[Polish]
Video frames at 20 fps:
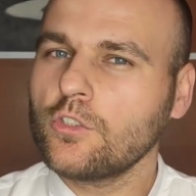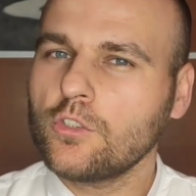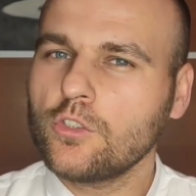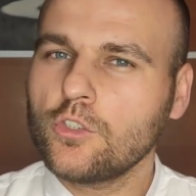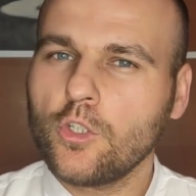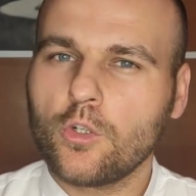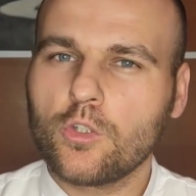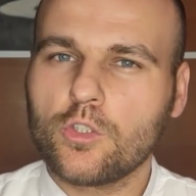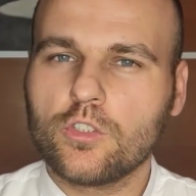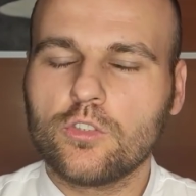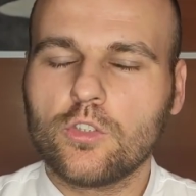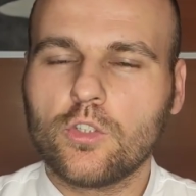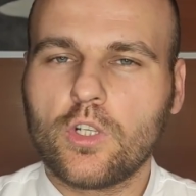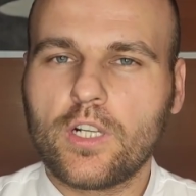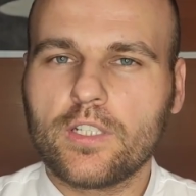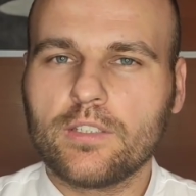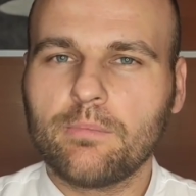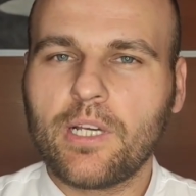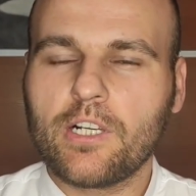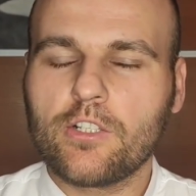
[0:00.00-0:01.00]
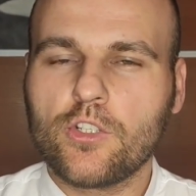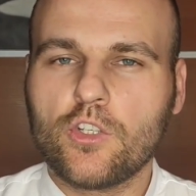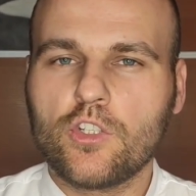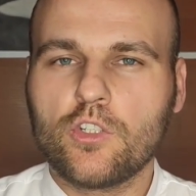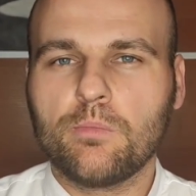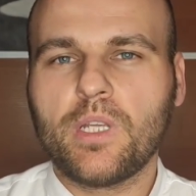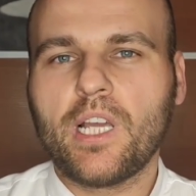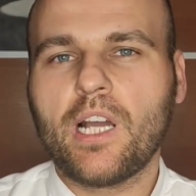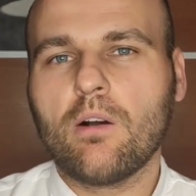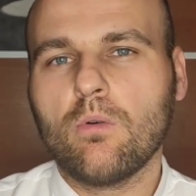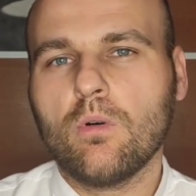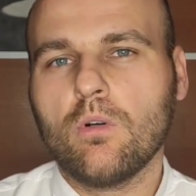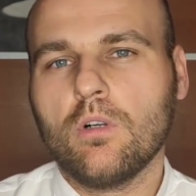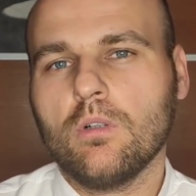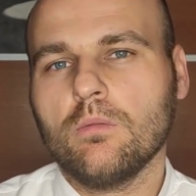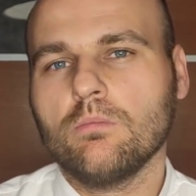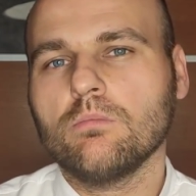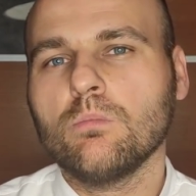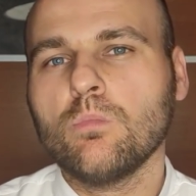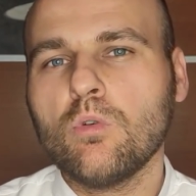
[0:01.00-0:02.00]
George coraz coraz bardziej śmiało
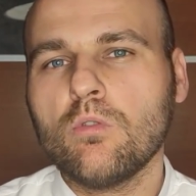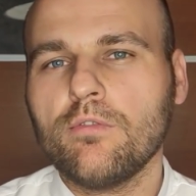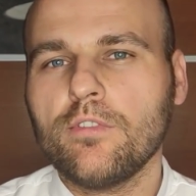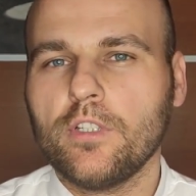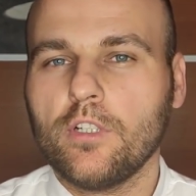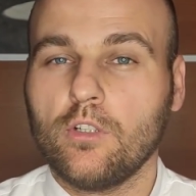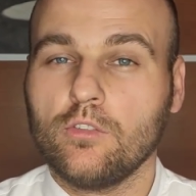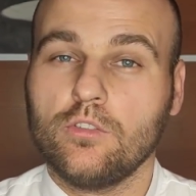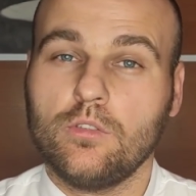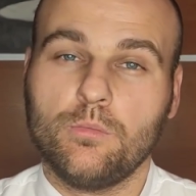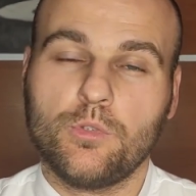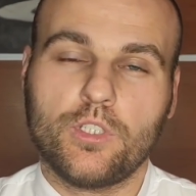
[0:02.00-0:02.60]
mówi o tym,